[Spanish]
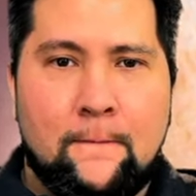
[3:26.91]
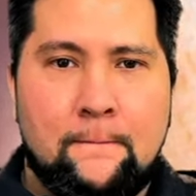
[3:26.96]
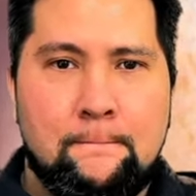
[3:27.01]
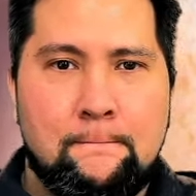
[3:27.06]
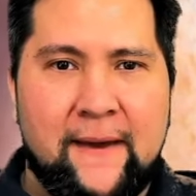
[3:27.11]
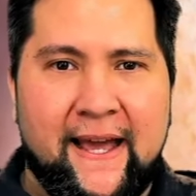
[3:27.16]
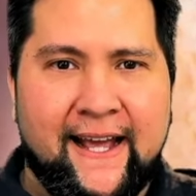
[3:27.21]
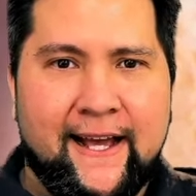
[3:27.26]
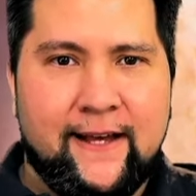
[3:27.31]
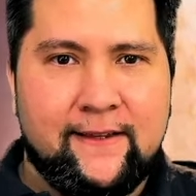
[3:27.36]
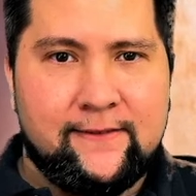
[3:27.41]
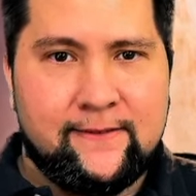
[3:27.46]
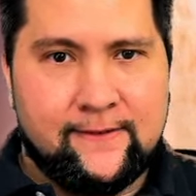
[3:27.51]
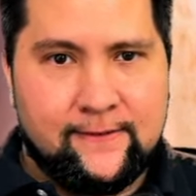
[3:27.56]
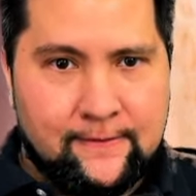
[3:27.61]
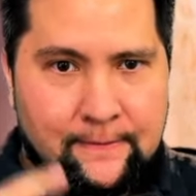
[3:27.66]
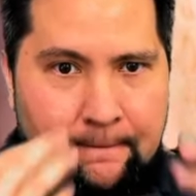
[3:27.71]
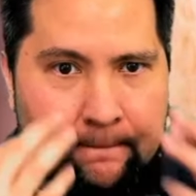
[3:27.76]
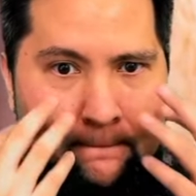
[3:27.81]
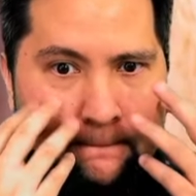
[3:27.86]

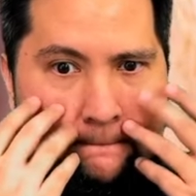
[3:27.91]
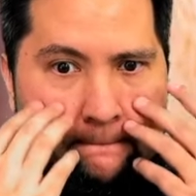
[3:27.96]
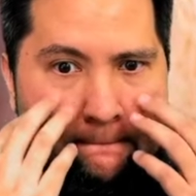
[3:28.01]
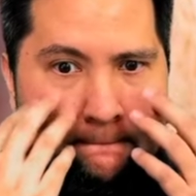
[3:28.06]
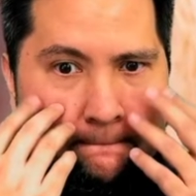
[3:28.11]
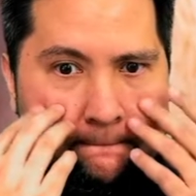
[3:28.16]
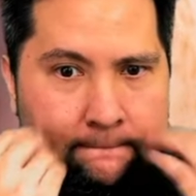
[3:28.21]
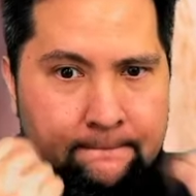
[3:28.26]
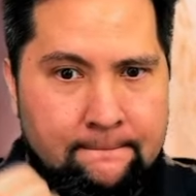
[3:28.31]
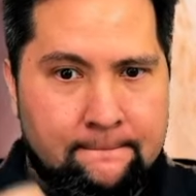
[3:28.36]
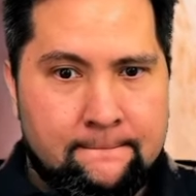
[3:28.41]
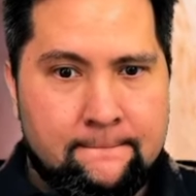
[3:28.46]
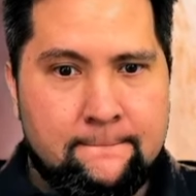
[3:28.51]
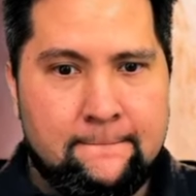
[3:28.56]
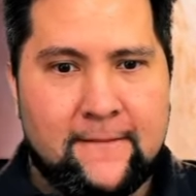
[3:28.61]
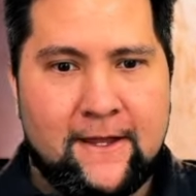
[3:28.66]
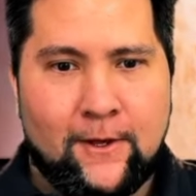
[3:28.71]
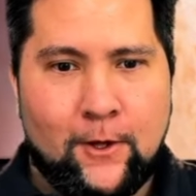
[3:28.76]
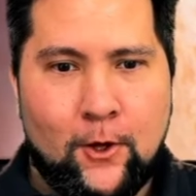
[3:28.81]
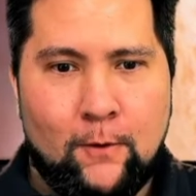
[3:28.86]
Pecas.
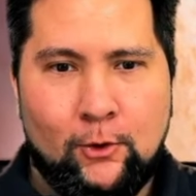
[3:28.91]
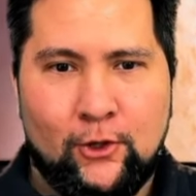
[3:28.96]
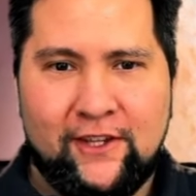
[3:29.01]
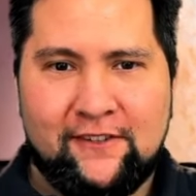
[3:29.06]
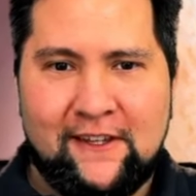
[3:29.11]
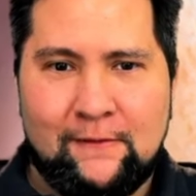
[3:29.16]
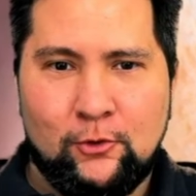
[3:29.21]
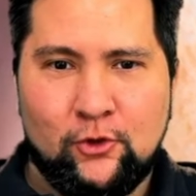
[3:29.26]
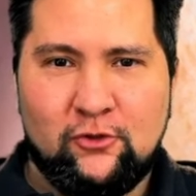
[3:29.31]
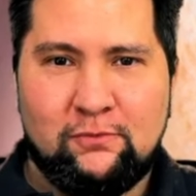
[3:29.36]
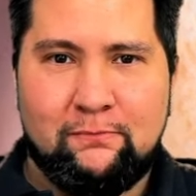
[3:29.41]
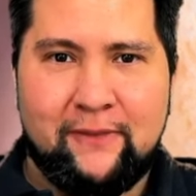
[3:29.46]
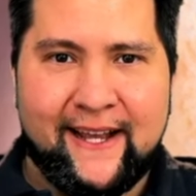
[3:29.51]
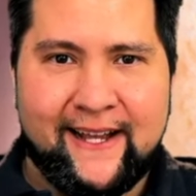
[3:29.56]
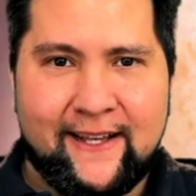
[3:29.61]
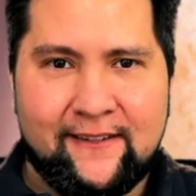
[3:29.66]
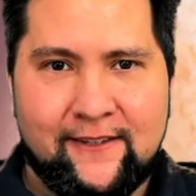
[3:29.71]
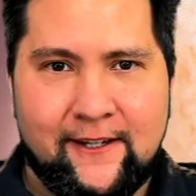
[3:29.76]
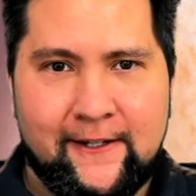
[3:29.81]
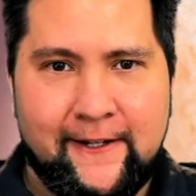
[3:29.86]
¿Cómo decimos
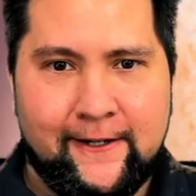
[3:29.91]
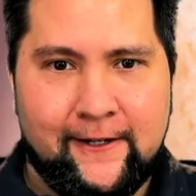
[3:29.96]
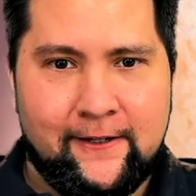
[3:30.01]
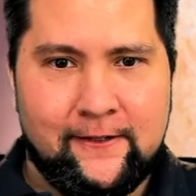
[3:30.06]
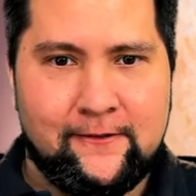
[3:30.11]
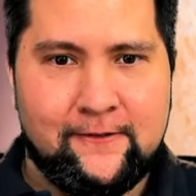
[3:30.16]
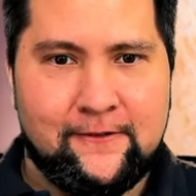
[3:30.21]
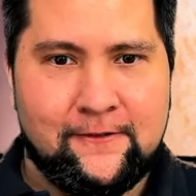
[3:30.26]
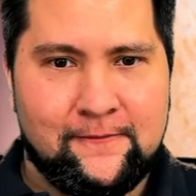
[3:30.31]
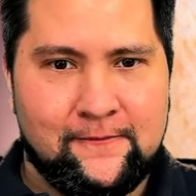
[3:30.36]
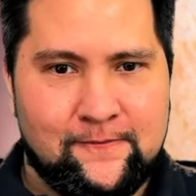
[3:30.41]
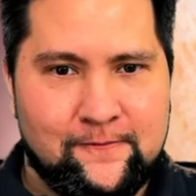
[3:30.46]
pecas en inglés?